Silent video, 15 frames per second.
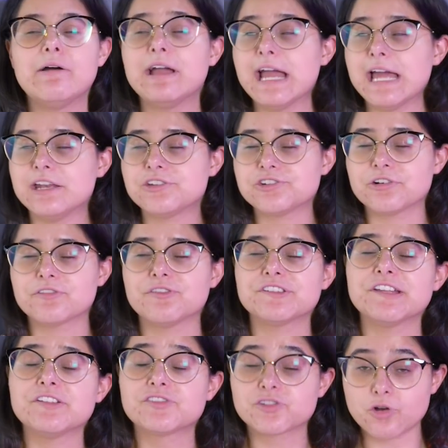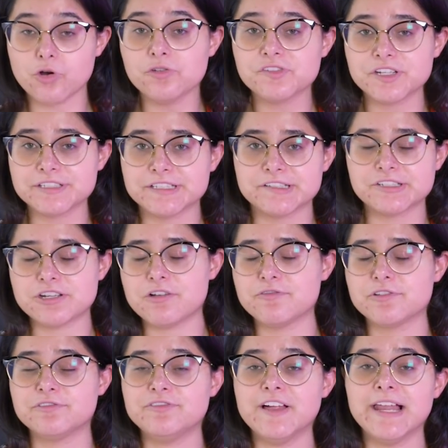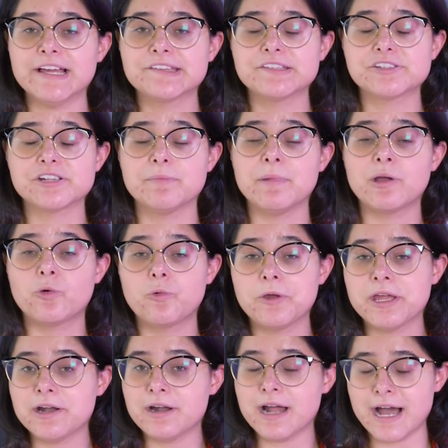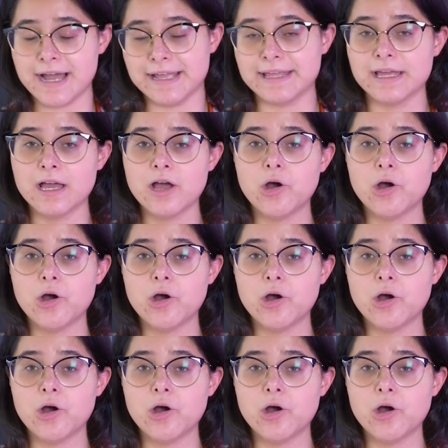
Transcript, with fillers: É um reality show que vocês com certeza já ouviram falar, que se chama Queer Eye.